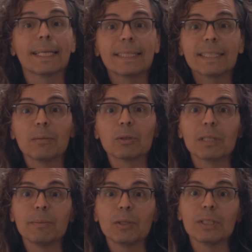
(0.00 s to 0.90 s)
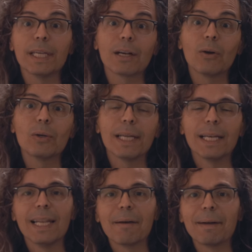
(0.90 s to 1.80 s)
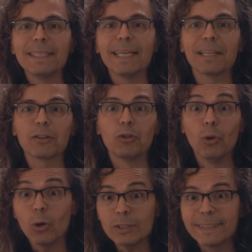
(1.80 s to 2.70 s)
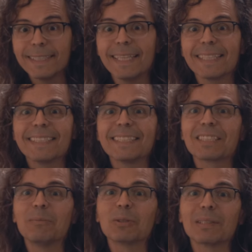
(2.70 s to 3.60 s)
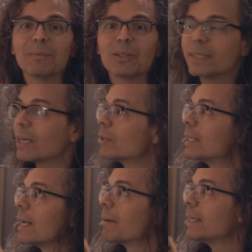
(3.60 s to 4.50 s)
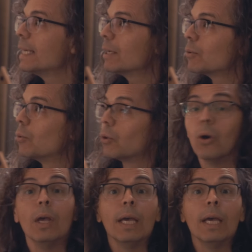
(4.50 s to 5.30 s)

Así es como se me oye con el Lavalier 2 y así es como se me oye con el Lavalier 1.